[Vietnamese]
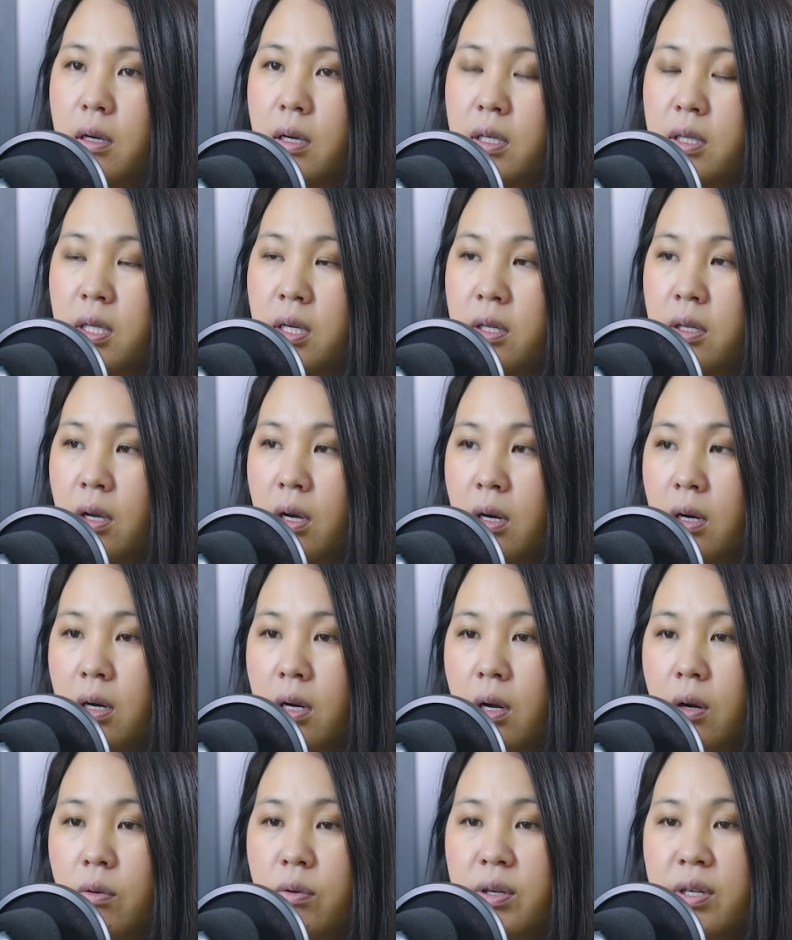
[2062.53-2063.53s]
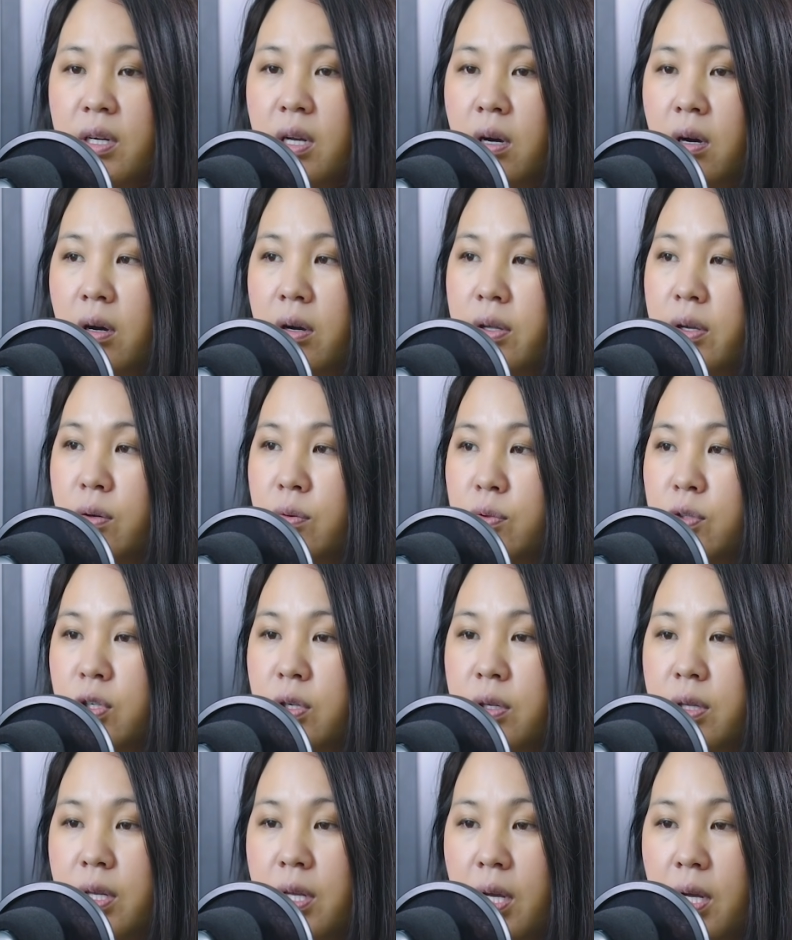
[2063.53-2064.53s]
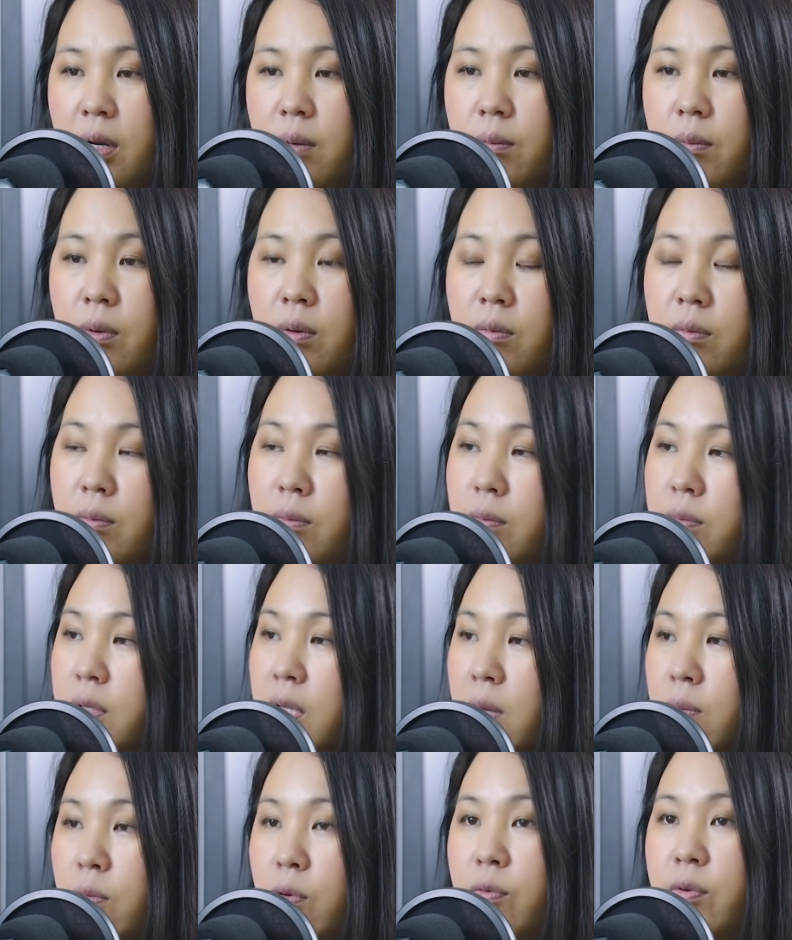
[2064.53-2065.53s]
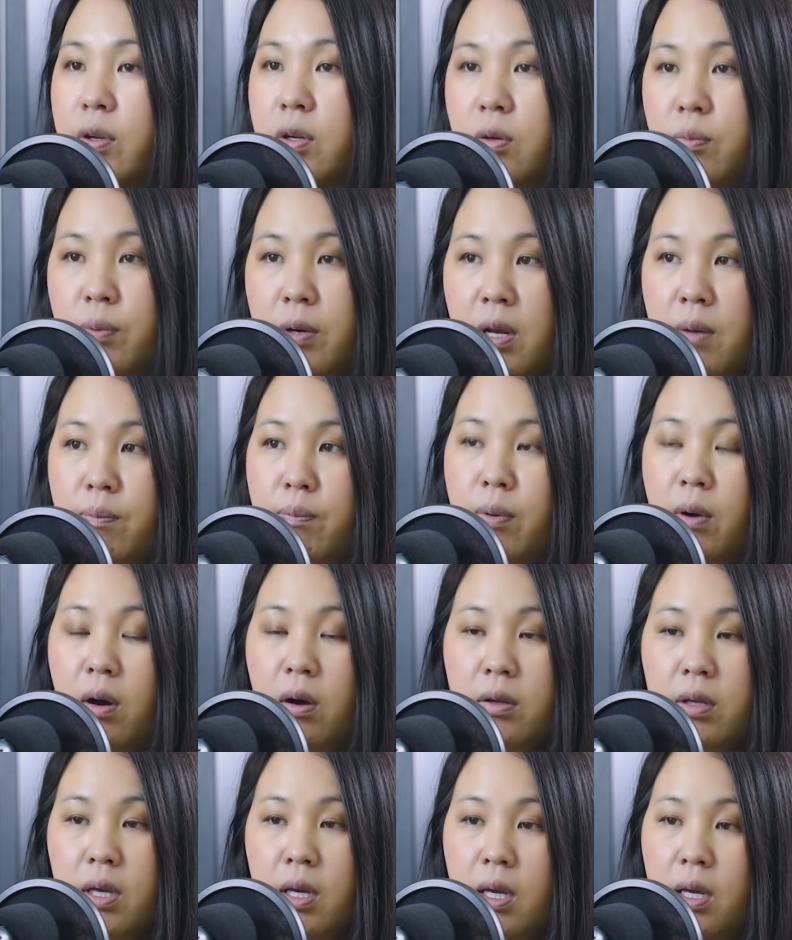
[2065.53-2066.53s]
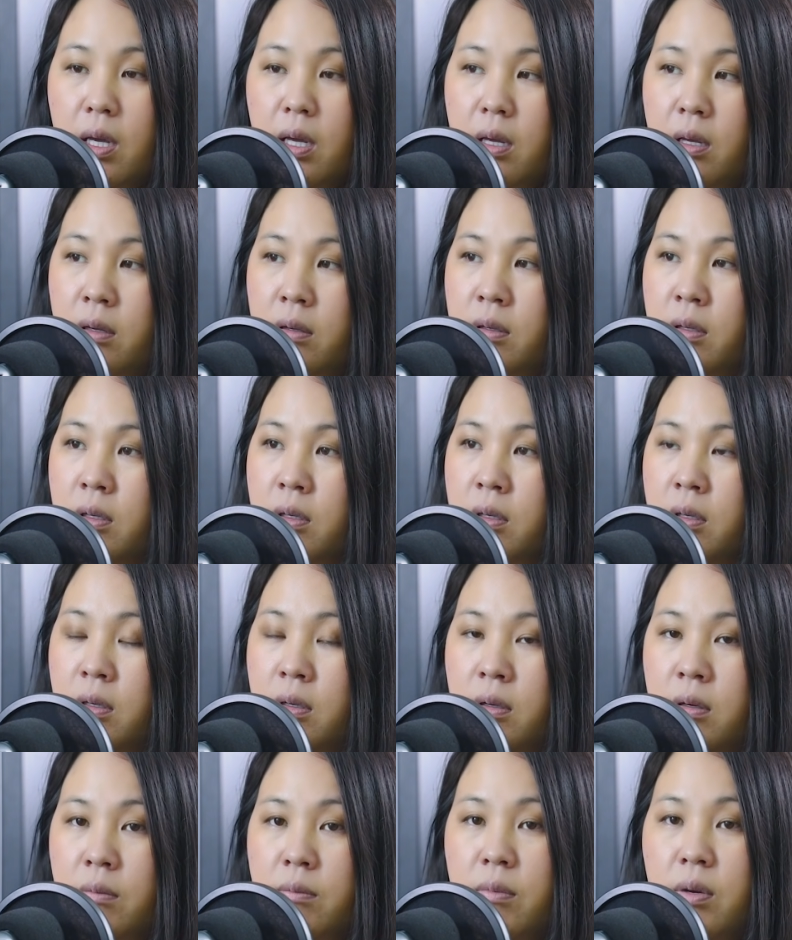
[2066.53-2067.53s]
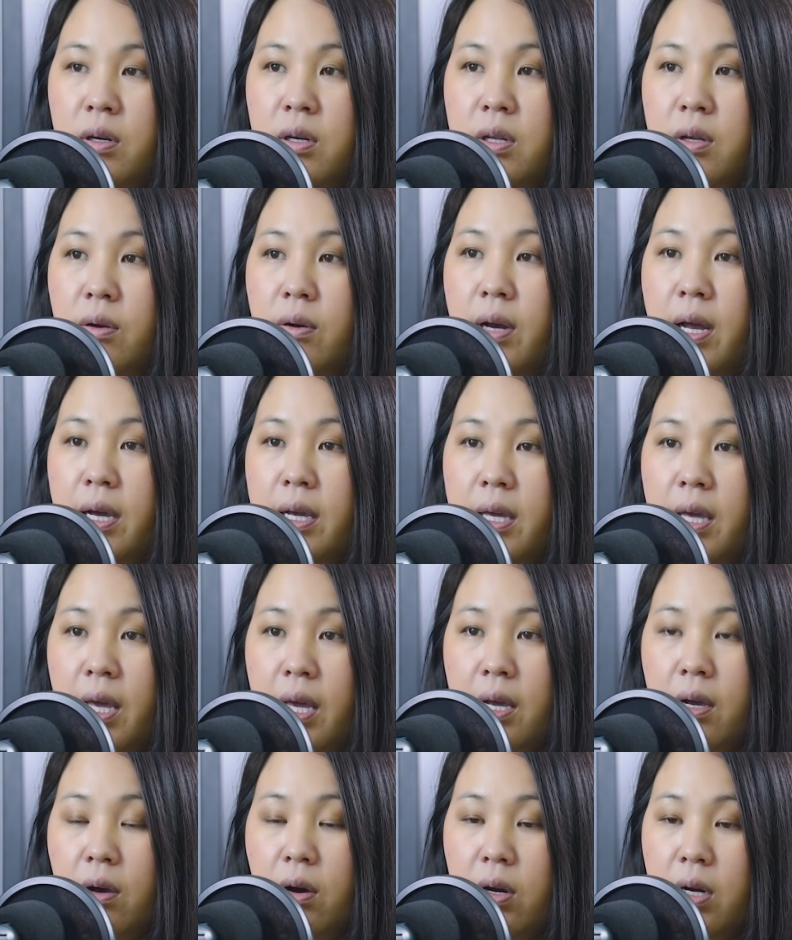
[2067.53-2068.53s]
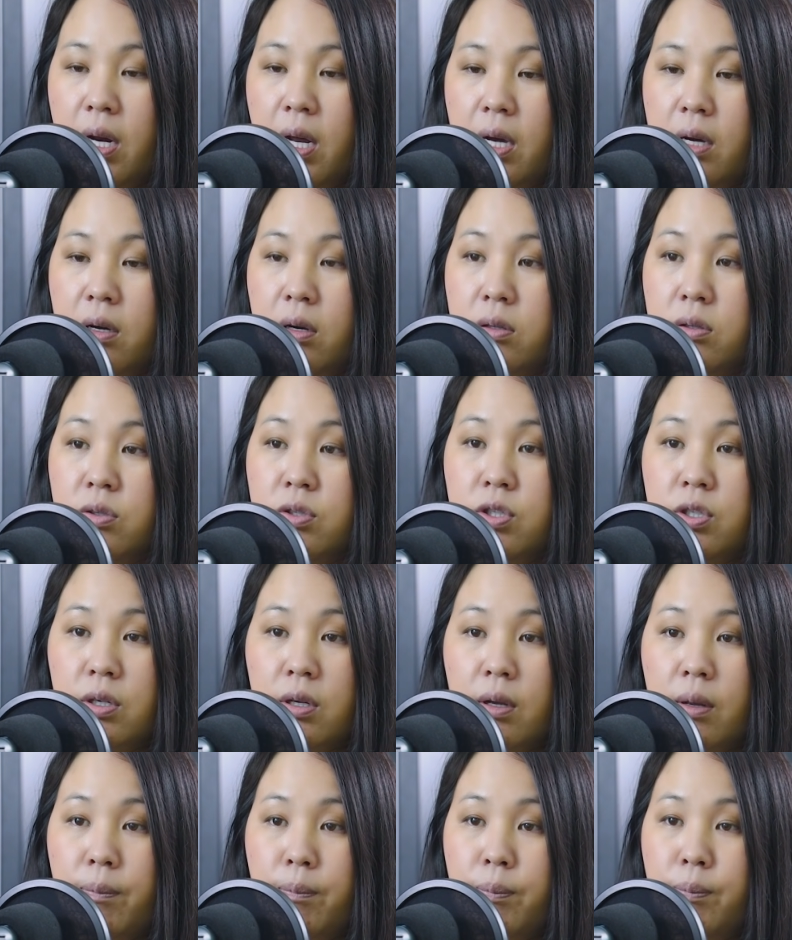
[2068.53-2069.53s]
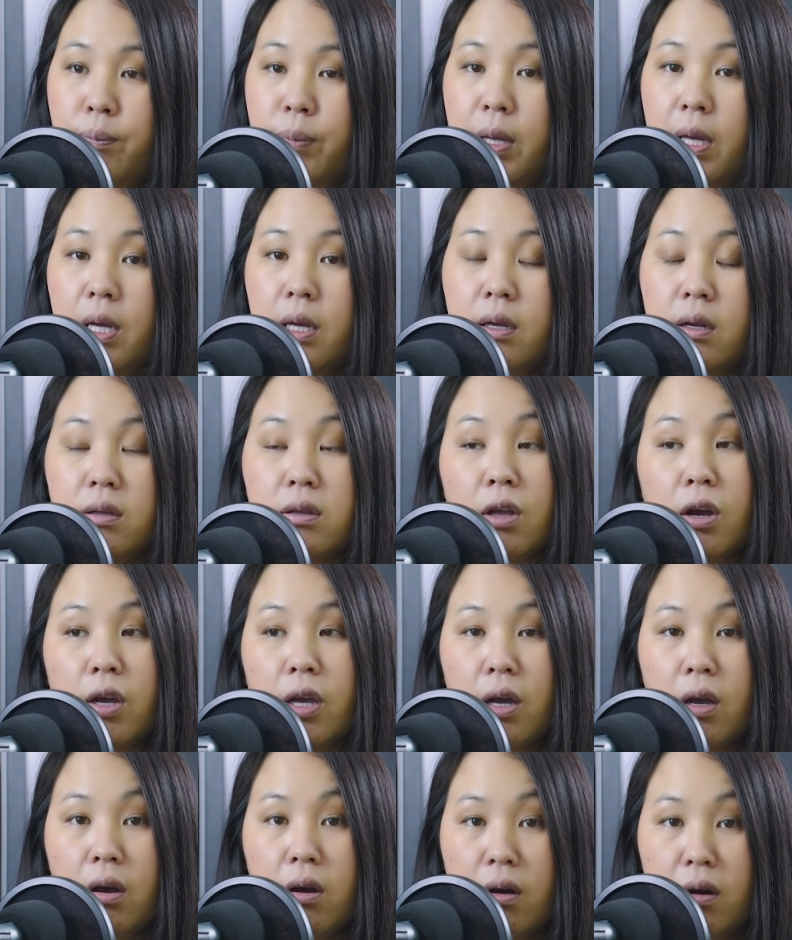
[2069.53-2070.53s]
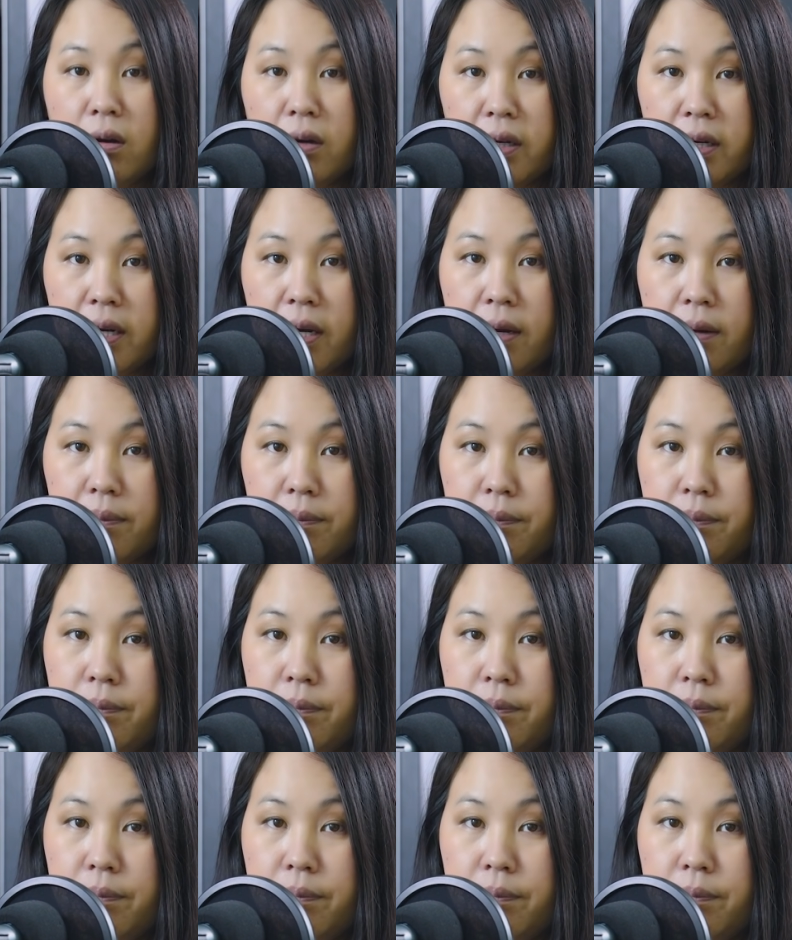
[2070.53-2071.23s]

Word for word: ấy thế nhau lâu lên nó họ yêu cũng chẳng chia để mỗi vì đó bọn này bỏ chứ bọn này là kể con à con tôi bị cho tới khó lên à